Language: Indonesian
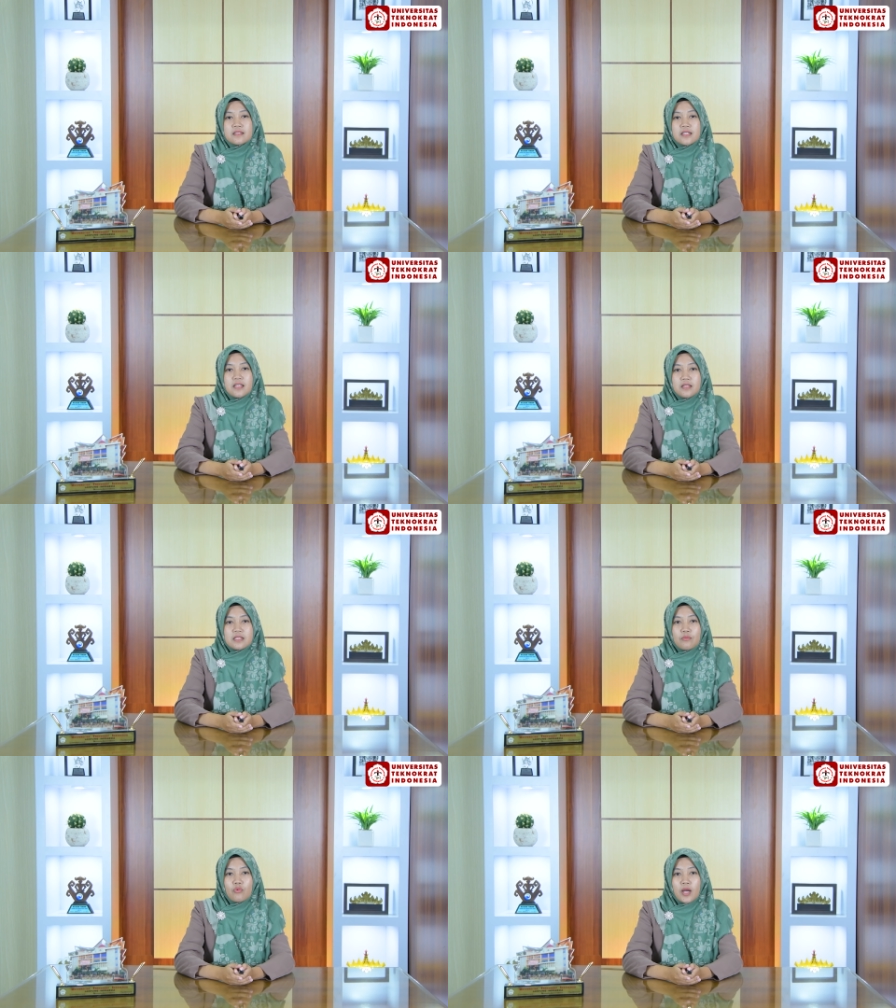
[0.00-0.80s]
Jadi
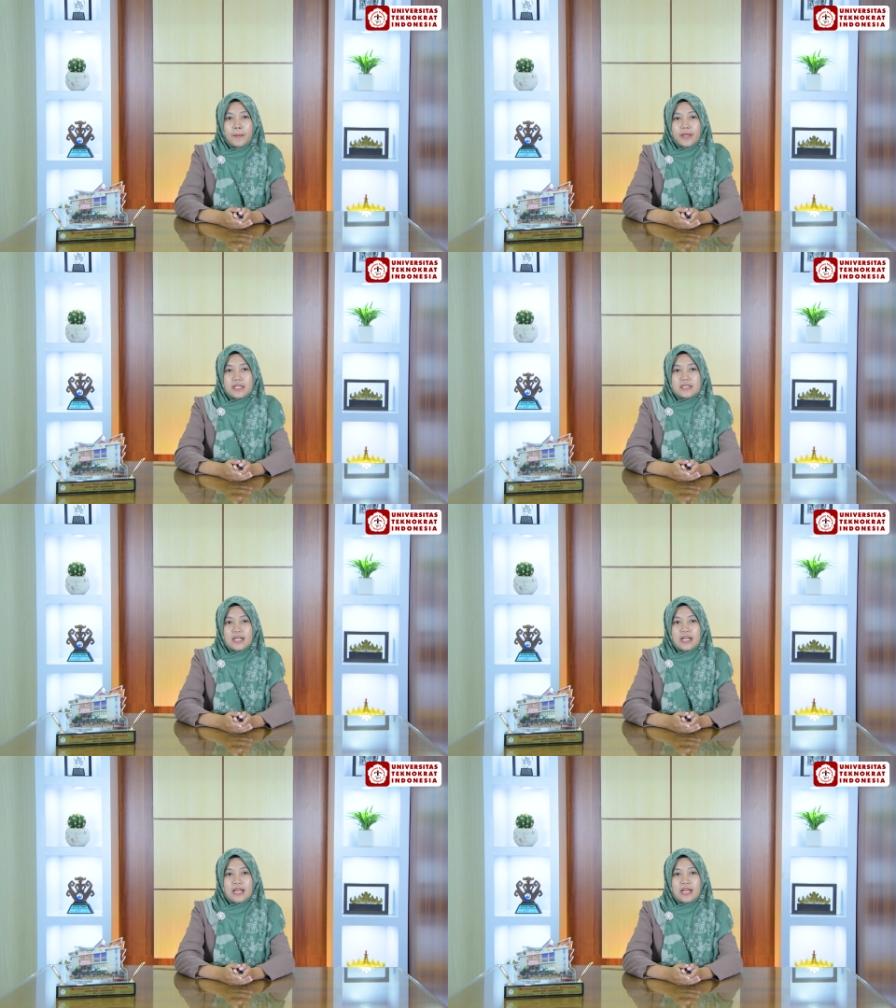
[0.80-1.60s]
sebuah
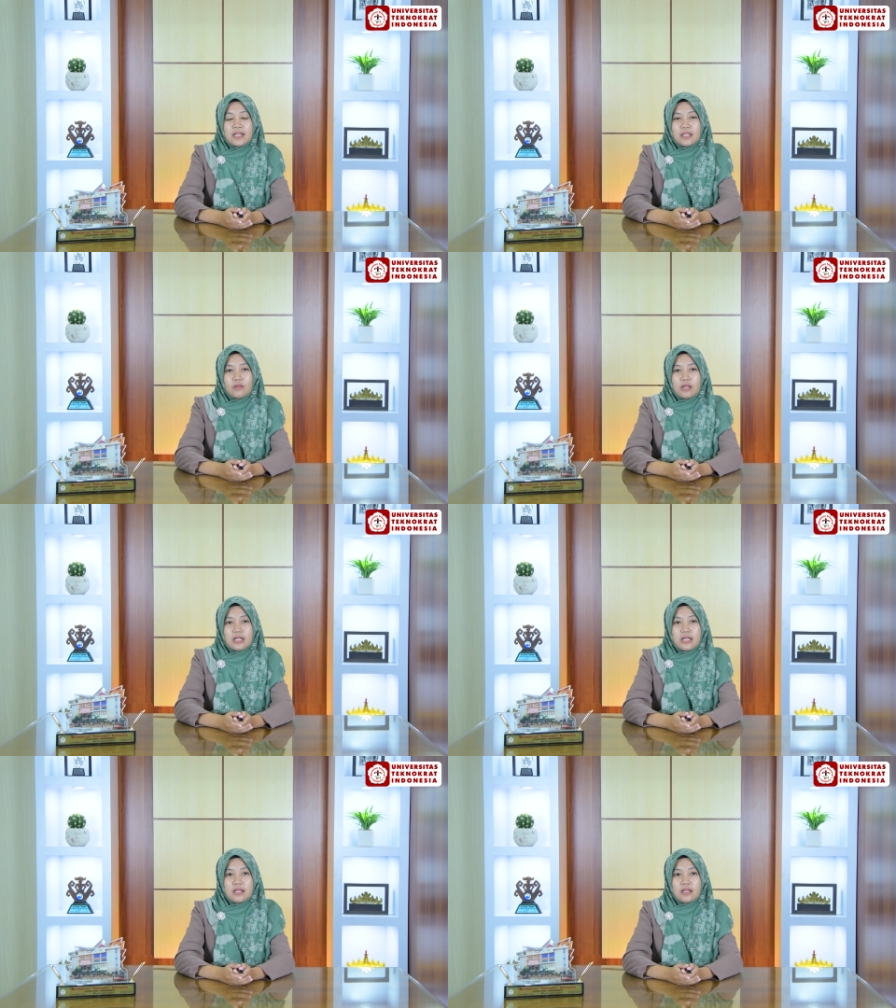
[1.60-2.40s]
perencanaan itu
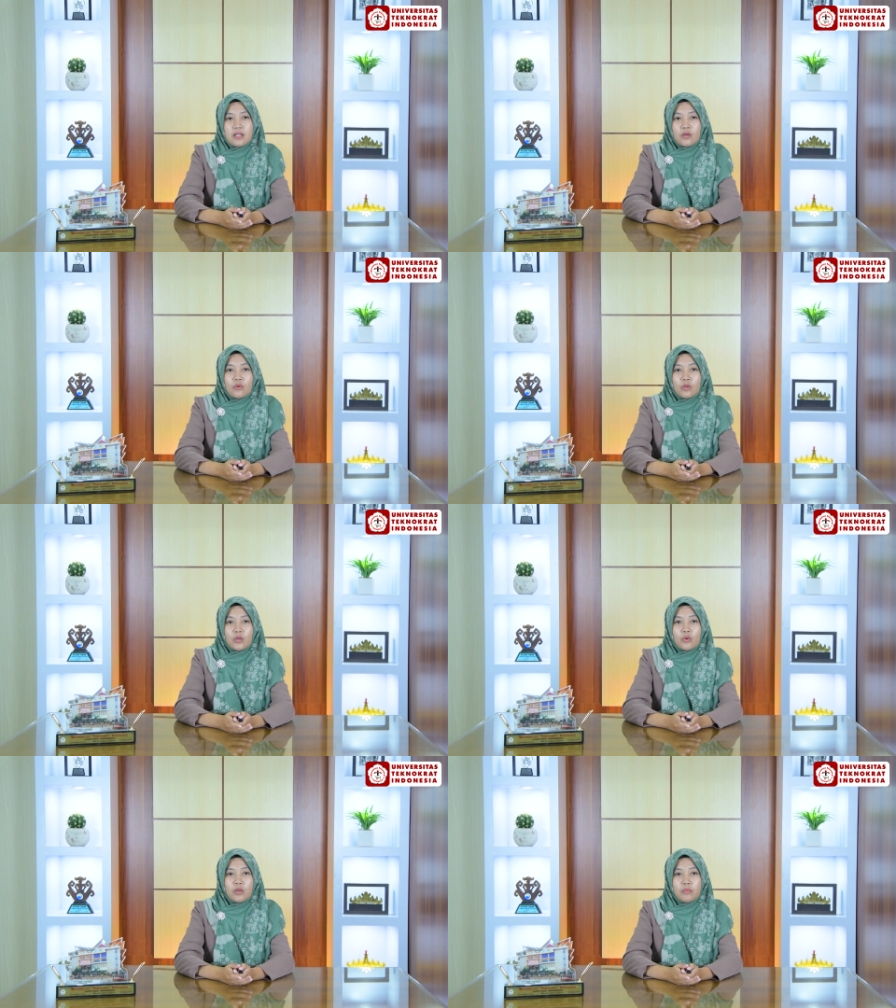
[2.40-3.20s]
adalah
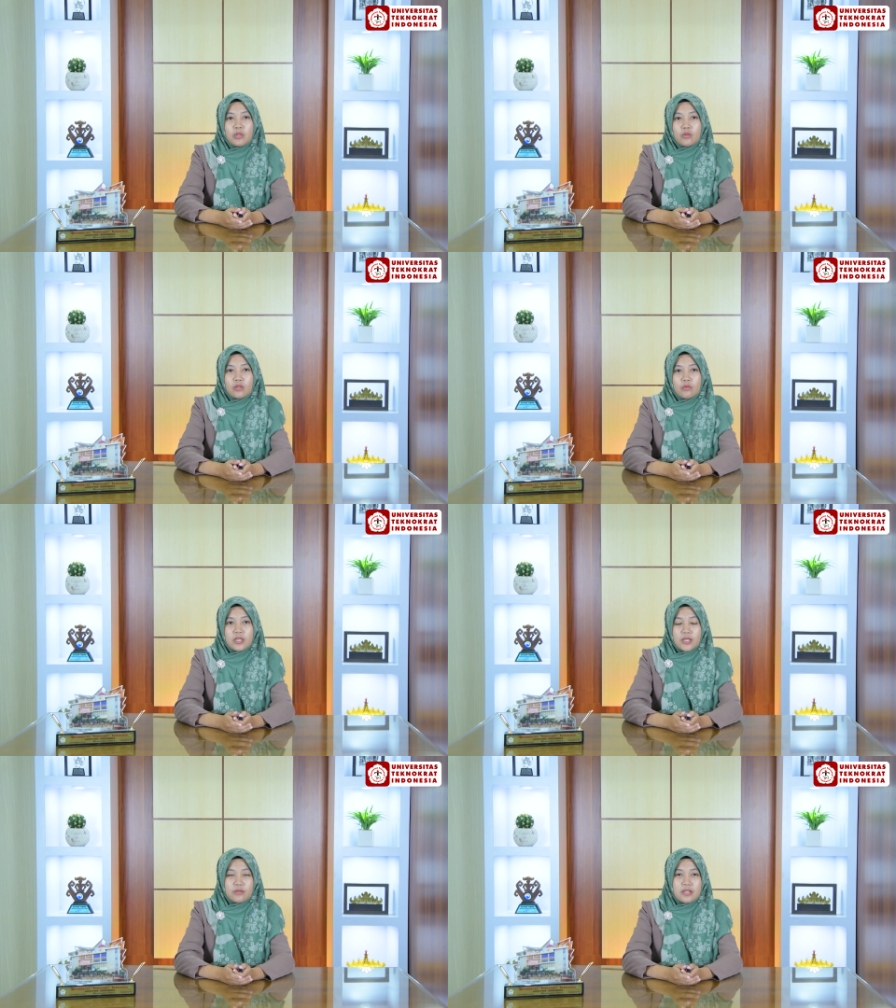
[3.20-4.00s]
kurikulum menurut
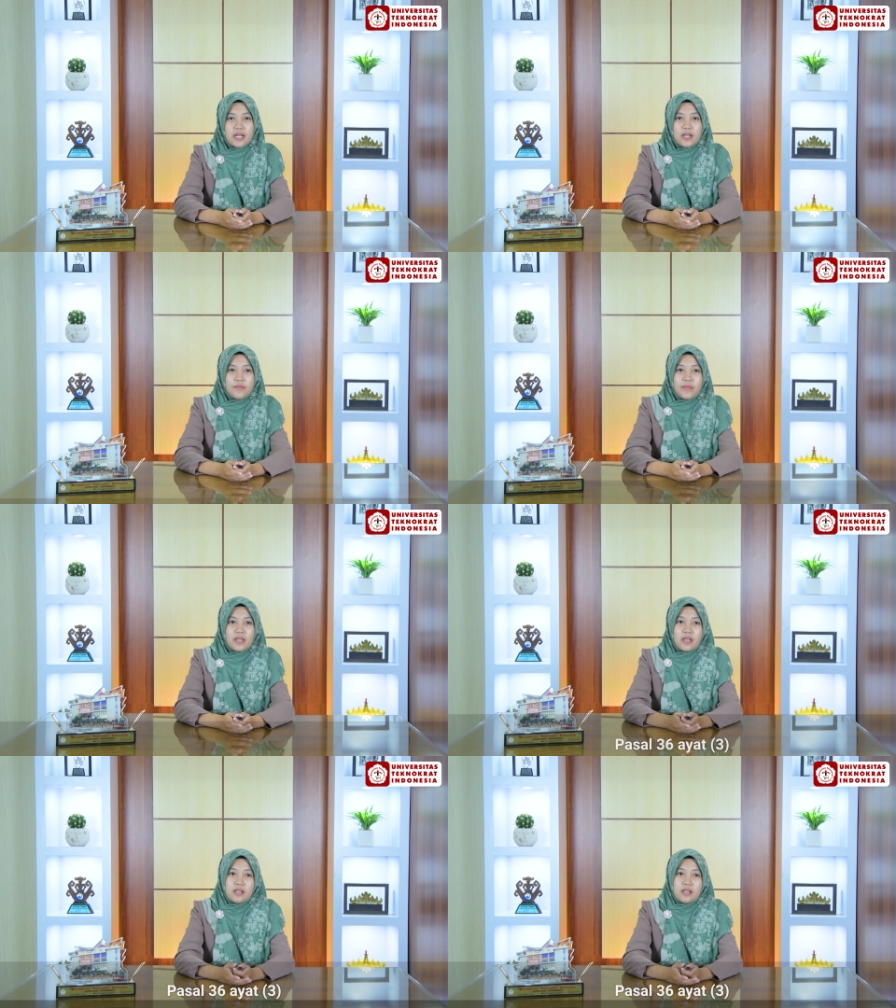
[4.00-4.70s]
undang-undang.